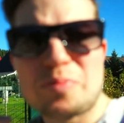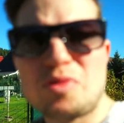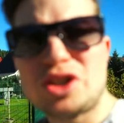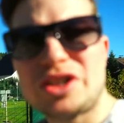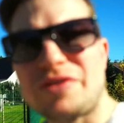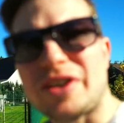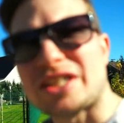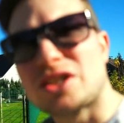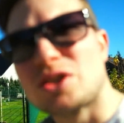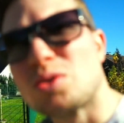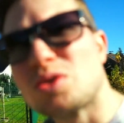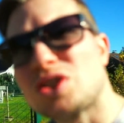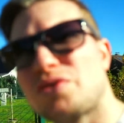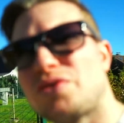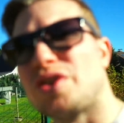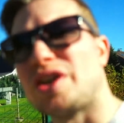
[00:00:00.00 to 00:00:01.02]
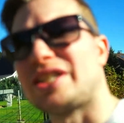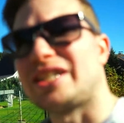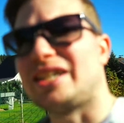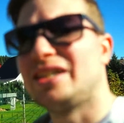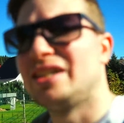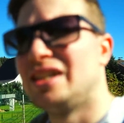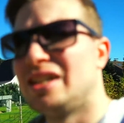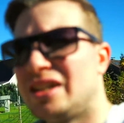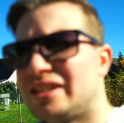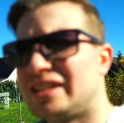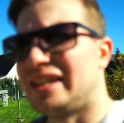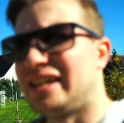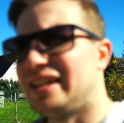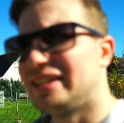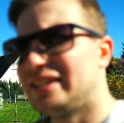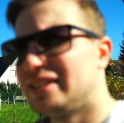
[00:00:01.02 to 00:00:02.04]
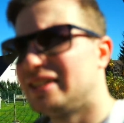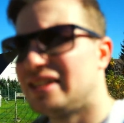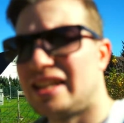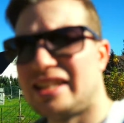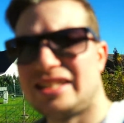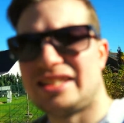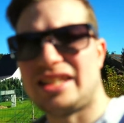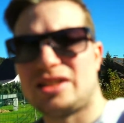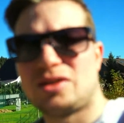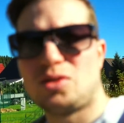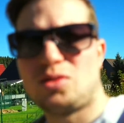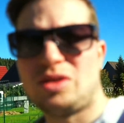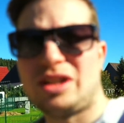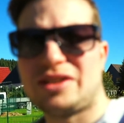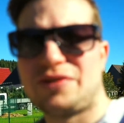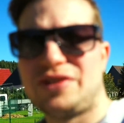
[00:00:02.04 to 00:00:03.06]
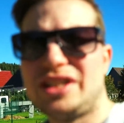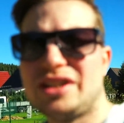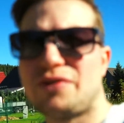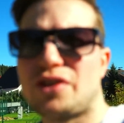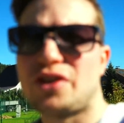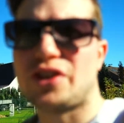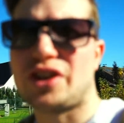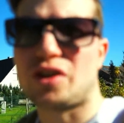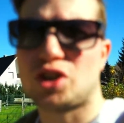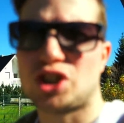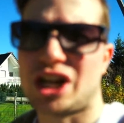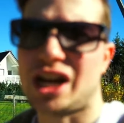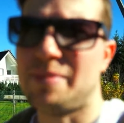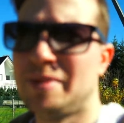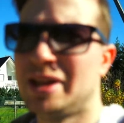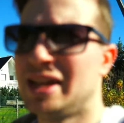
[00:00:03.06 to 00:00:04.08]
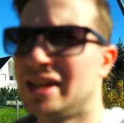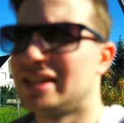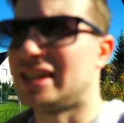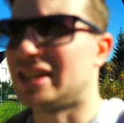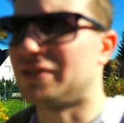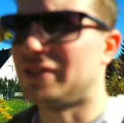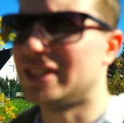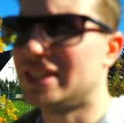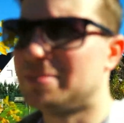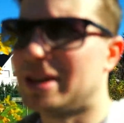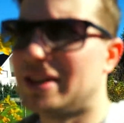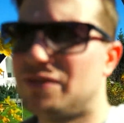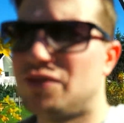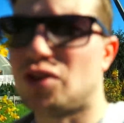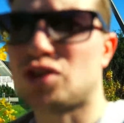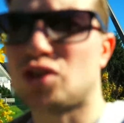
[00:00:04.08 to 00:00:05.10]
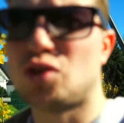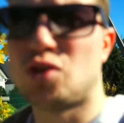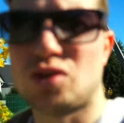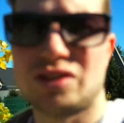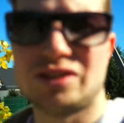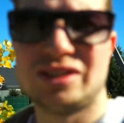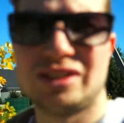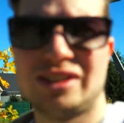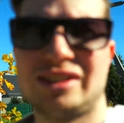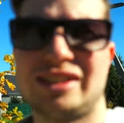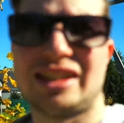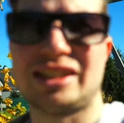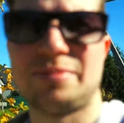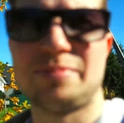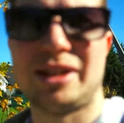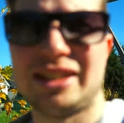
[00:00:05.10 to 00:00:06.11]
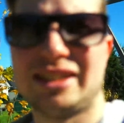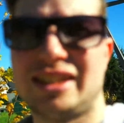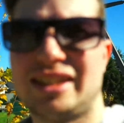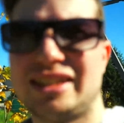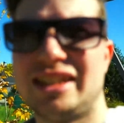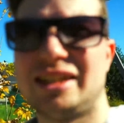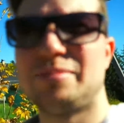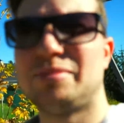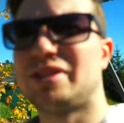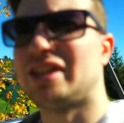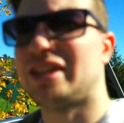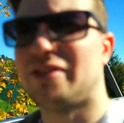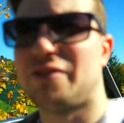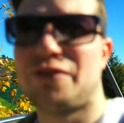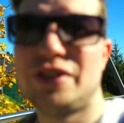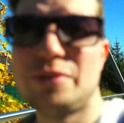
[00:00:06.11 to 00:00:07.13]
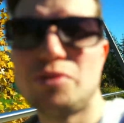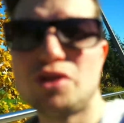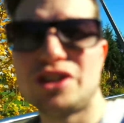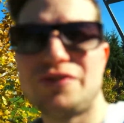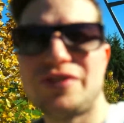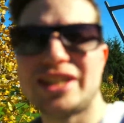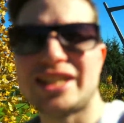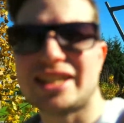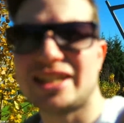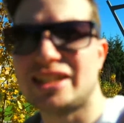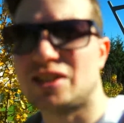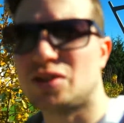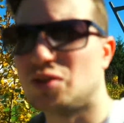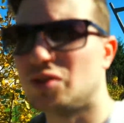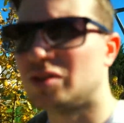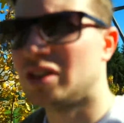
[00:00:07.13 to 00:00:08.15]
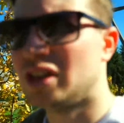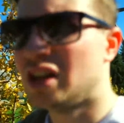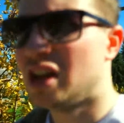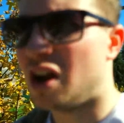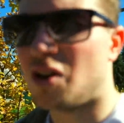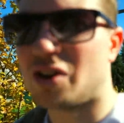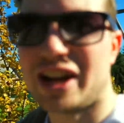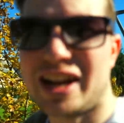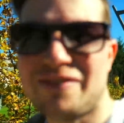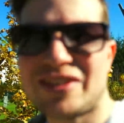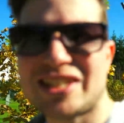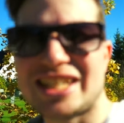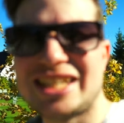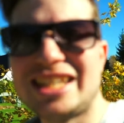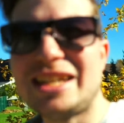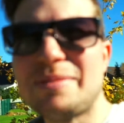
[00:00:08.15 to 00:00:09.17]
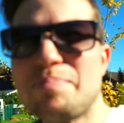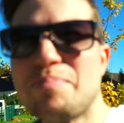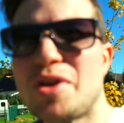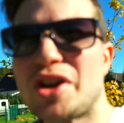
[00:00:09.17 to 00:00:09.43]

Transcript: Motivationswörter, denn es ist ja so, dass viele von euch auch schreiben, dass wenn sie meine Vlogs gucken, dass man dann eben äh, viel motivierter ist und auch gern was erleben